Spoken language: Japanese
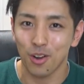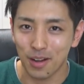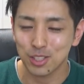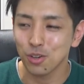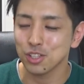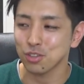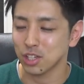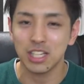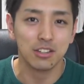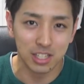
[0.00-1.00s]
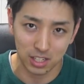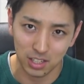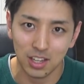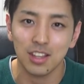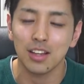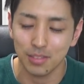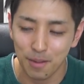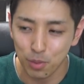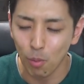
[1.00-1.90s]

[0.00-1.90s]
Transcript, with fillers: 俺は。そういうちょっとひねくれた人間なんで。